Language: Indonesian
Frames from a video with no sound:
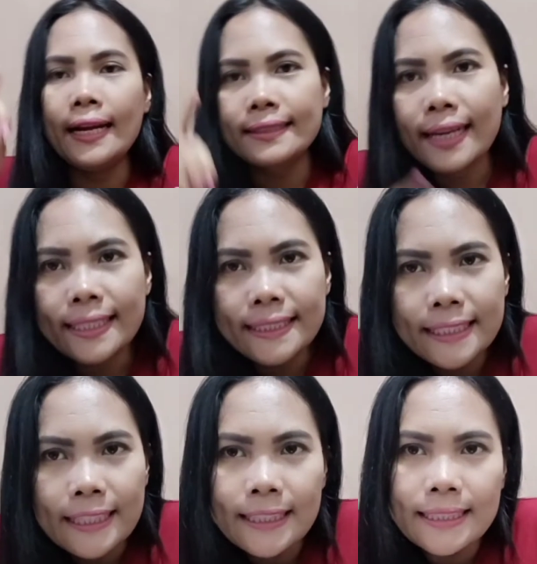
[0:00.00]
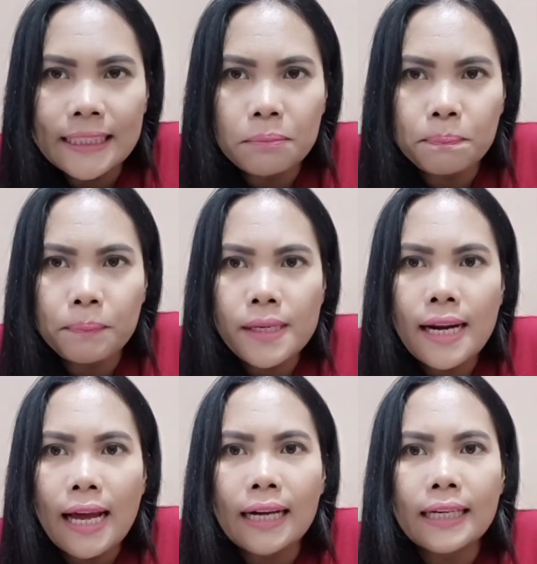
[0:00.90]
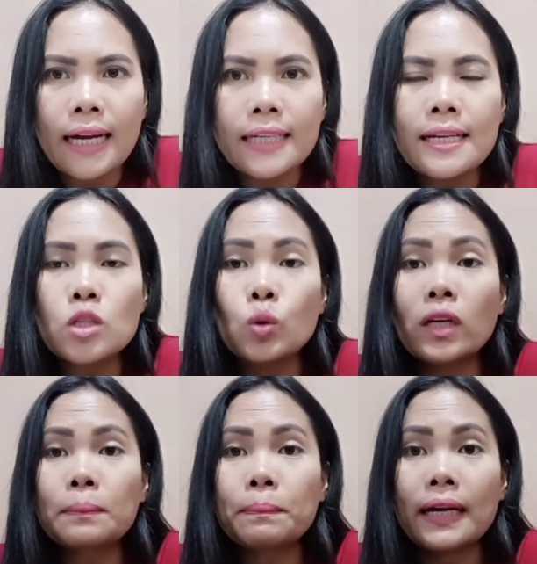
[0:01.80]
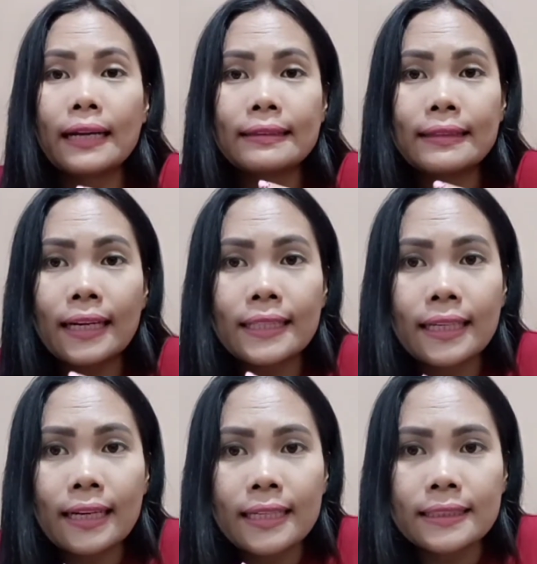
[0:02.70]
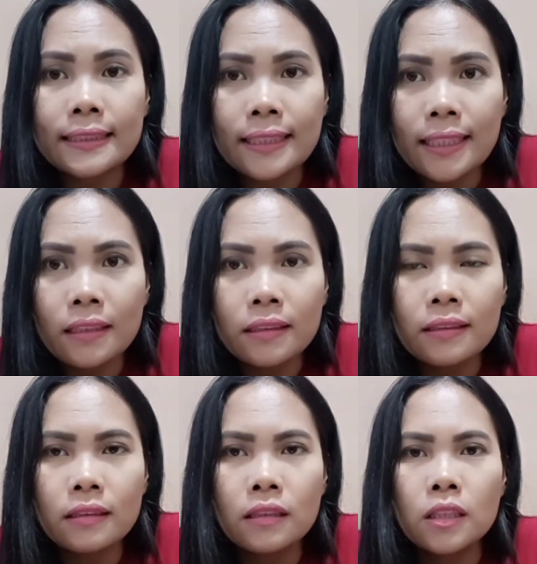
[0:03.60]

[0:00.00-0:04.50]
Nah, di catatan sipil akan ada surat pengantar dikasih